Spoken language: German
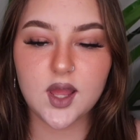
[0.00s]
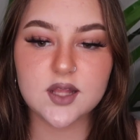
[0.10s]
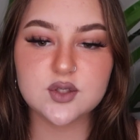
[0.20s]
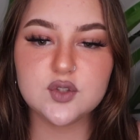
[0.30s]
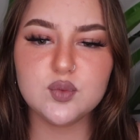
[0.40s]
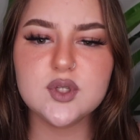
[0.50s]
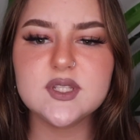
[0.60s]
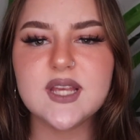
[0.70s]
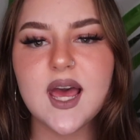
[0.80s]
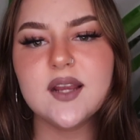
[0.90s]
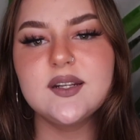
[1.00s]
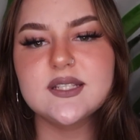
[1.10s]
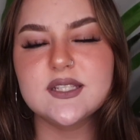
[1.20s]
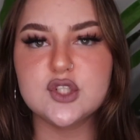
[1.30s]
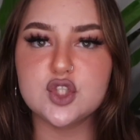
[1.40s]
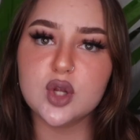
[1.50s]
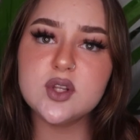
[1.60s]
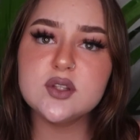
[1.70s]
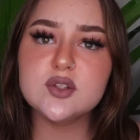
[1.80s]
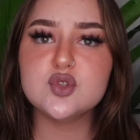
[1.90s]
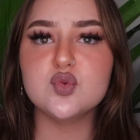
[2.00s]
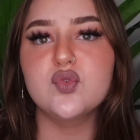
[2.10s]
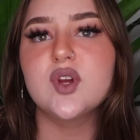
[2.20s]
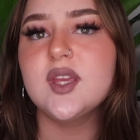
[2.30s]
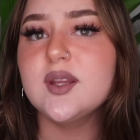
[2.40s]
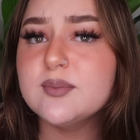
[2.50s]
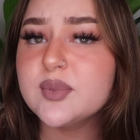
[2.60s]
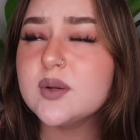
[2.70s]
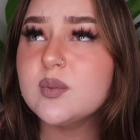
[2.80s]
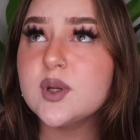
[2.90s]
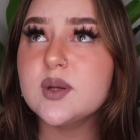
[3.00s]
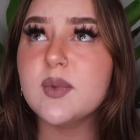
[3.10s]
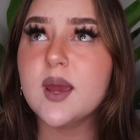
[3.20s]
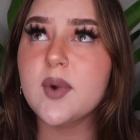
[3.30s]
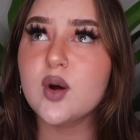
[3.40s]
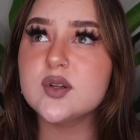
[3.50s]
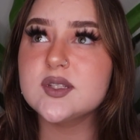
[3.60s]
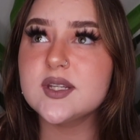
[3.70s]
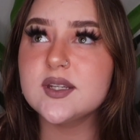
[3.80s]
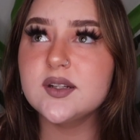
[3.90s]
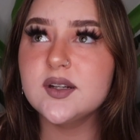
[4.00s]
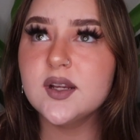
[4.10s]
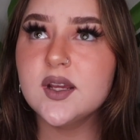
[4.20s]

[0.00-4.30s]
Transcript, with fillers: Also ich würde sagen, dass ich schon zufrieden bin mit meinem Aussehen.